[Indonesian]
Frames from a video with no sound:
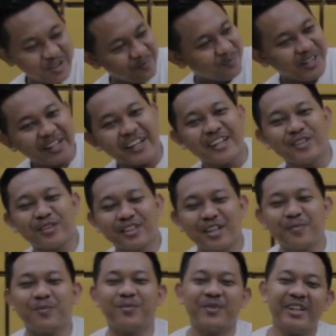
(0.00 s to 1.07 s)
mereka tuh
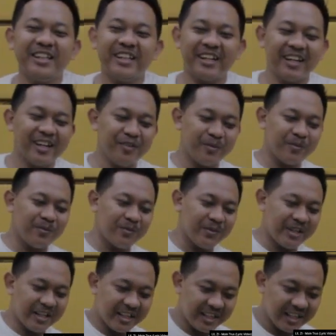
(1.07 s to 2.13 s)
tetap ini ya
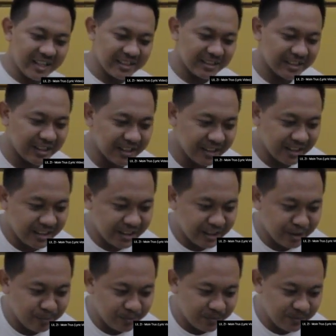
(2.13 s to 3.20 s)
mereka
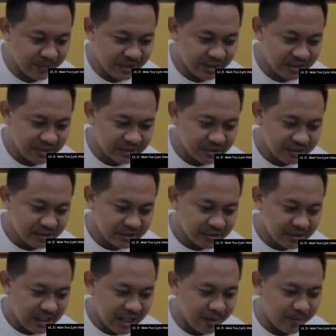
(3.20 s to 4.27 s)
tetap
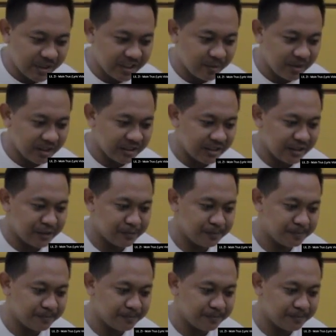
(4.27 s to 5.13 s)
apa dia bilang tadi